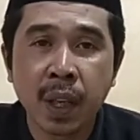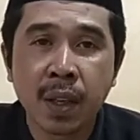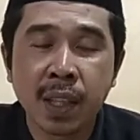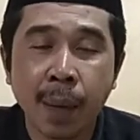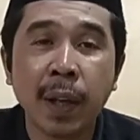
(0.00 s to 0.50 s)

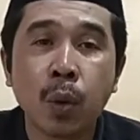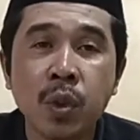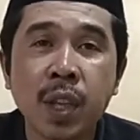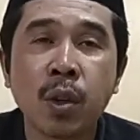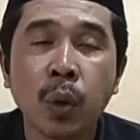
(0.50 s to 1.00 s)
sahabatku
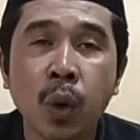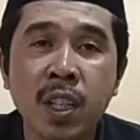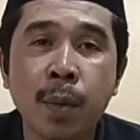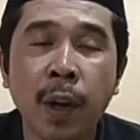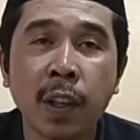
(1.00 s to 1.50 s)
saya contohkan
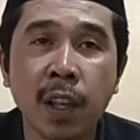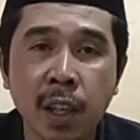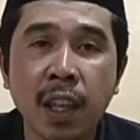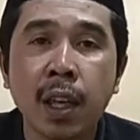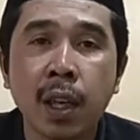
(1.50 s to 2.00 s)
seperti ini
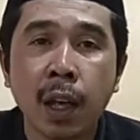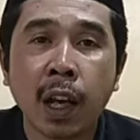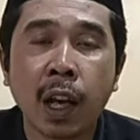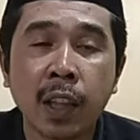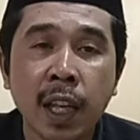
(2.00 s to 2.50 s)

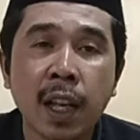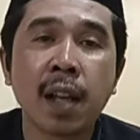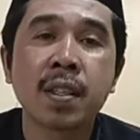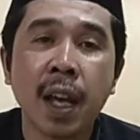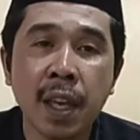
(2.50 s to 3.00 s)
ketika
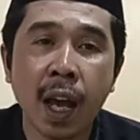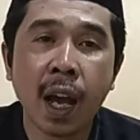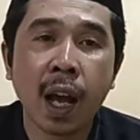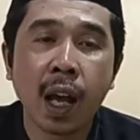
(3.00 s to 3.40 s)
saya